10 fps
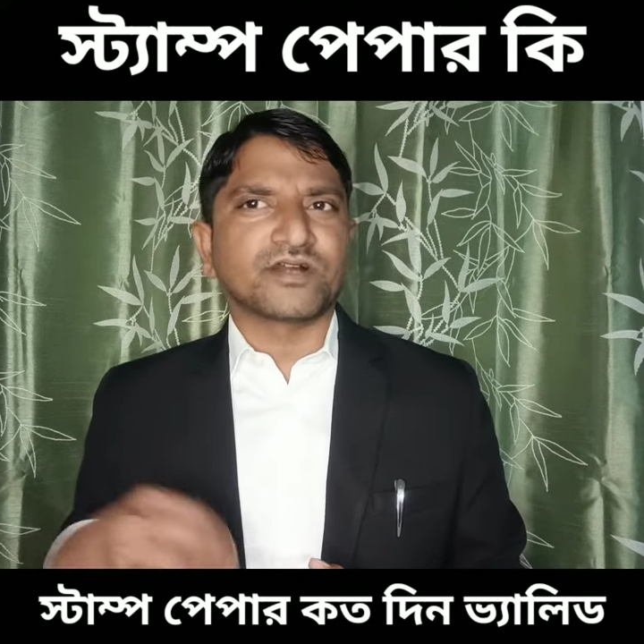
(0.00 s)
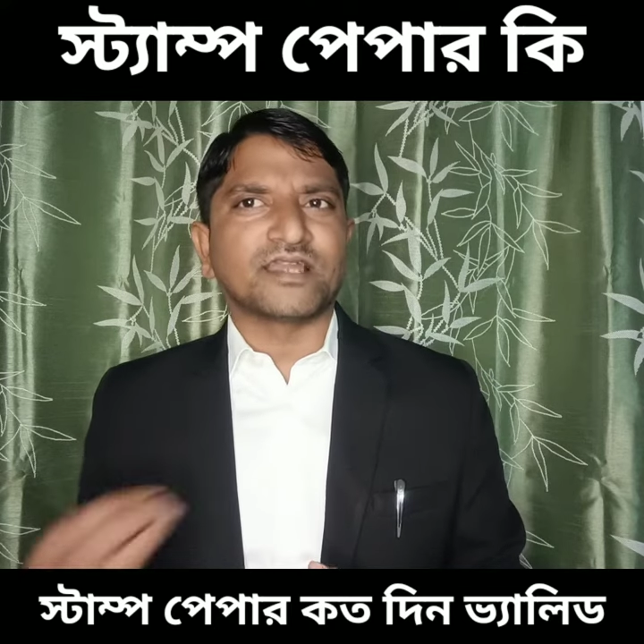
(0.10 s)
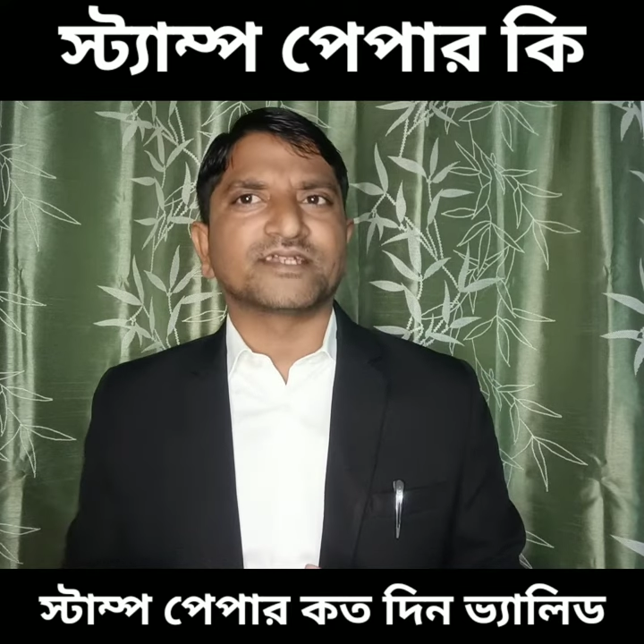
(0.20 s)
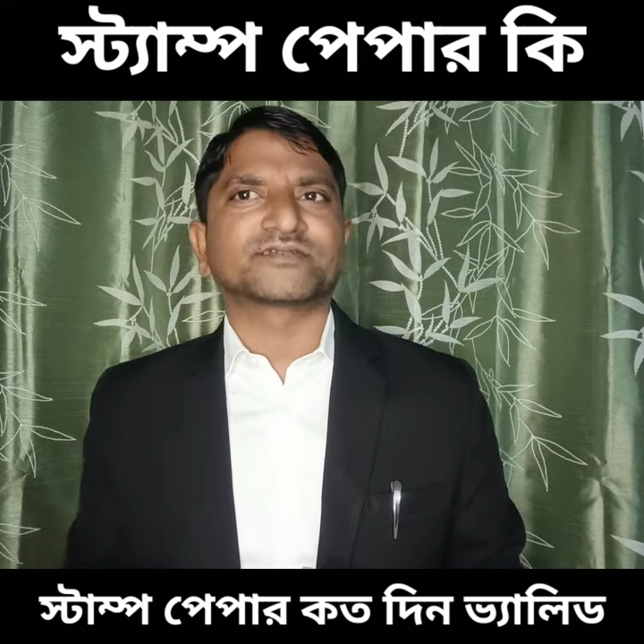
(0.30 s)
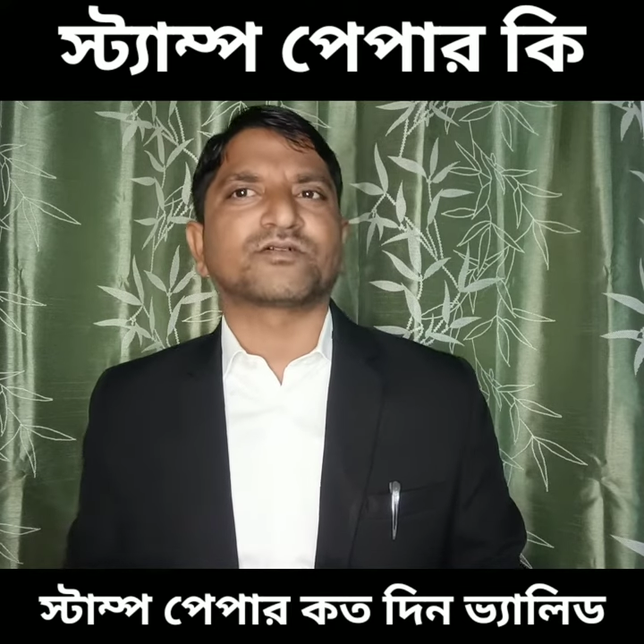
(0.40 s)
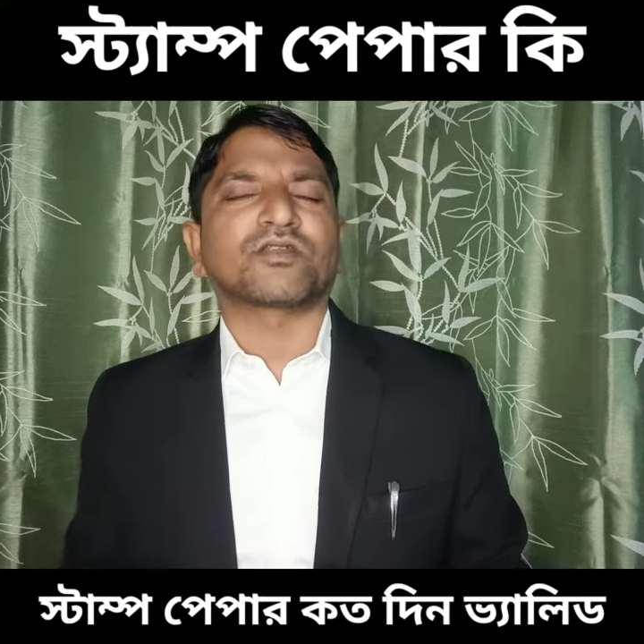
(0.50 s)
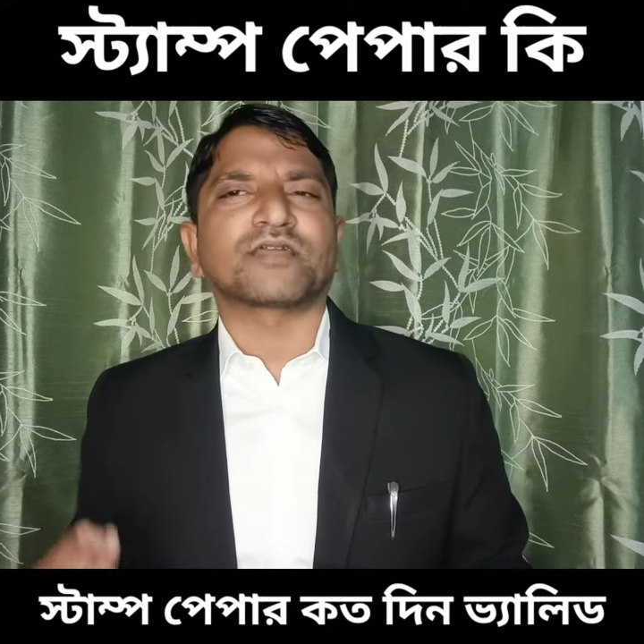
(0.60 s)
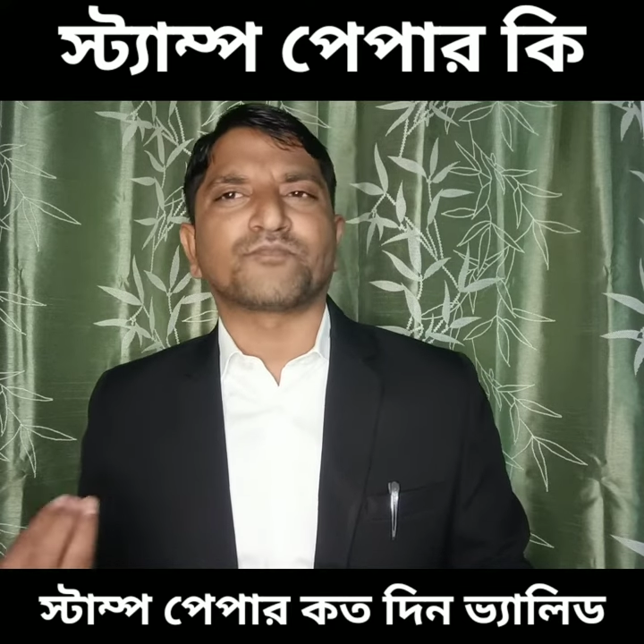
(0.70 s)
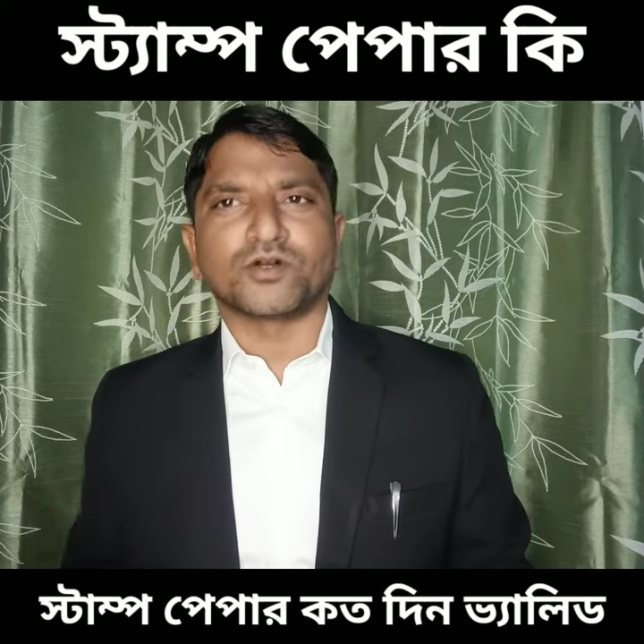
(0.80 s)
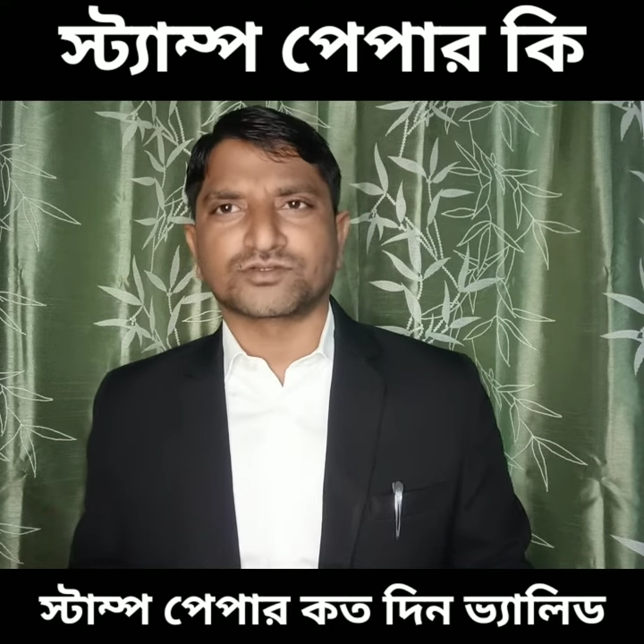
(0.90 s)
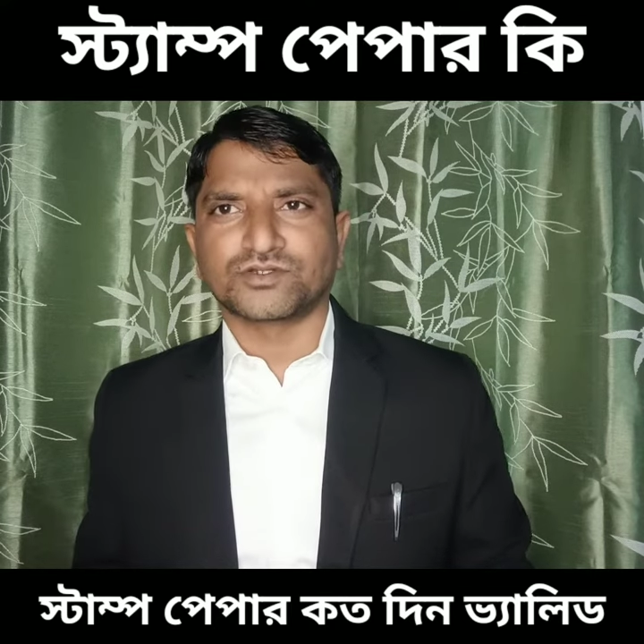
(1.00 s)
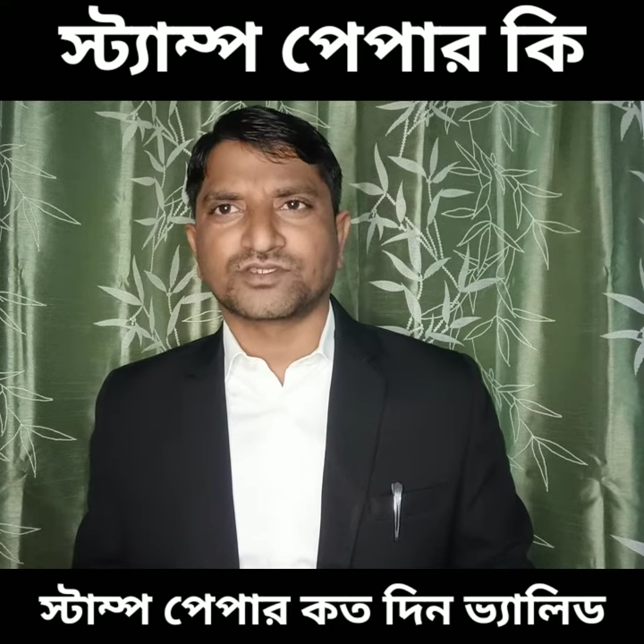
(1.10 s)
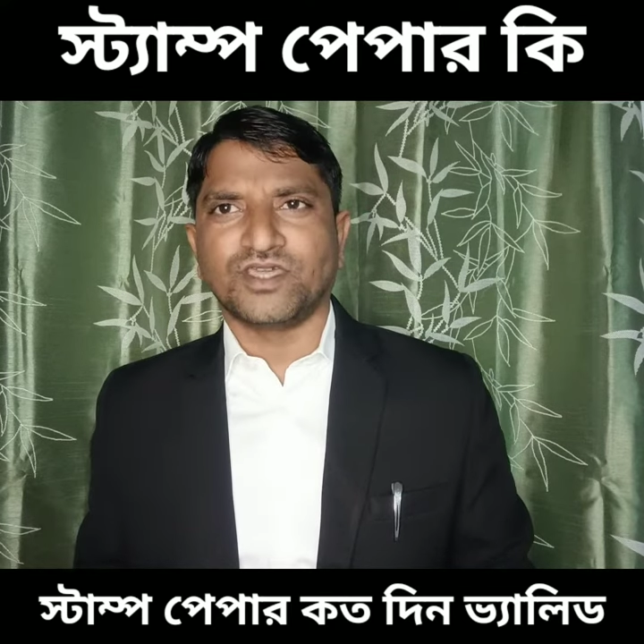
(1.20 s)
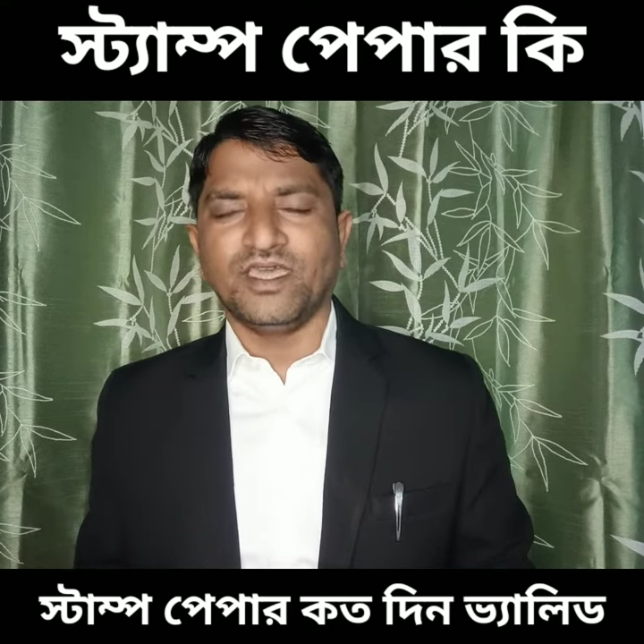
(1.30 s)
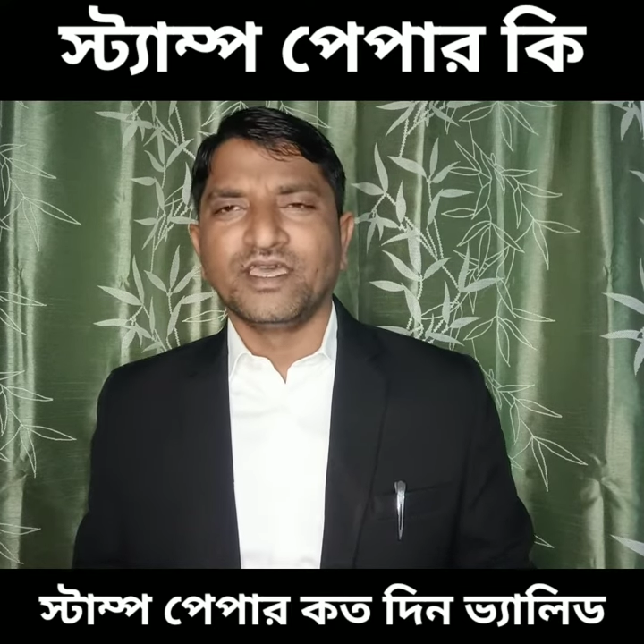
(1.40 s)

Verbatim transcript: কালেক্ট করার পদ্ধতি